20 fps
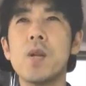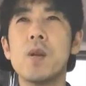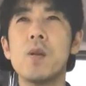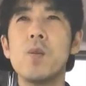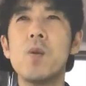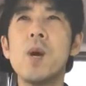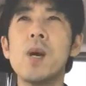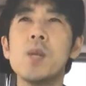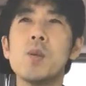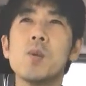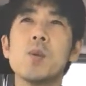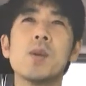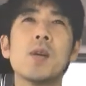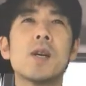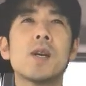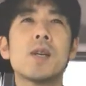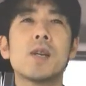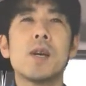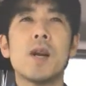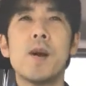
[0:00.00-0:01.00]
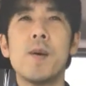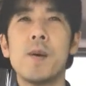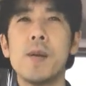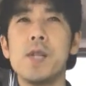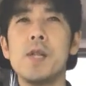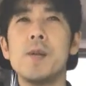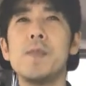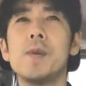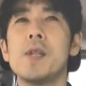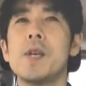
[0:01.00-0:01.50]
ご飯の代わ
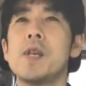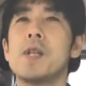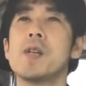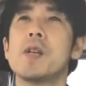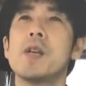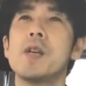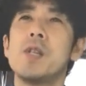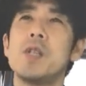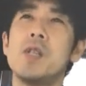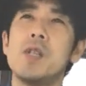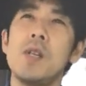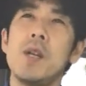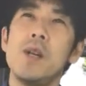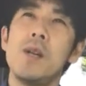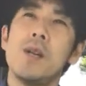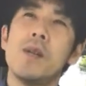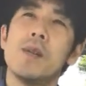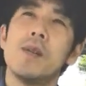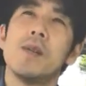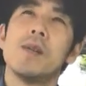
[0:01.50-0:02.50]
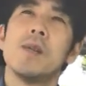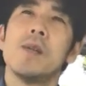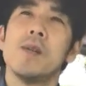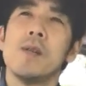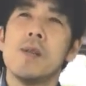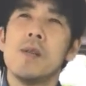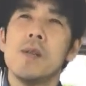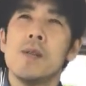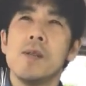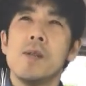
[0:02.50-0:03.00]
りにみたいな感じで
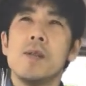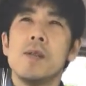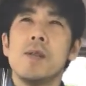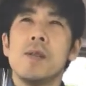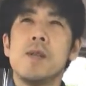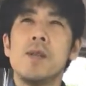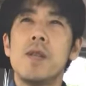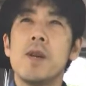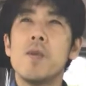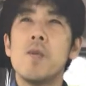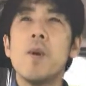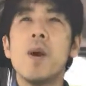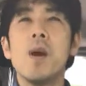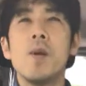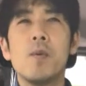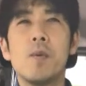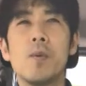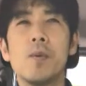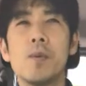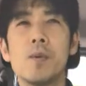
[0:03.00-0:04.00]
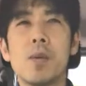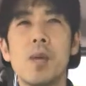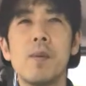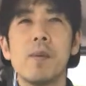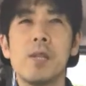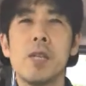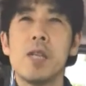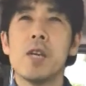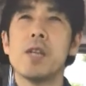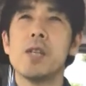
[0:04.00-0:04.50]
でご飯を食
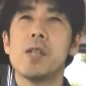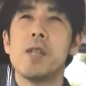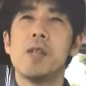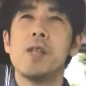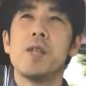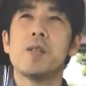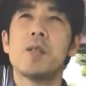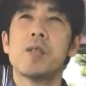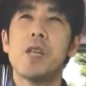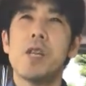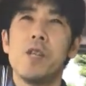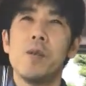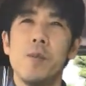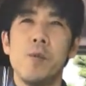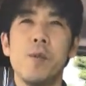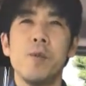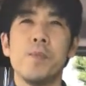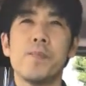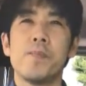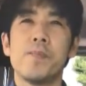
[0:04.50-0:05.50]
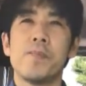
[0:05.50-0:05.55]
べてなかったんですけれども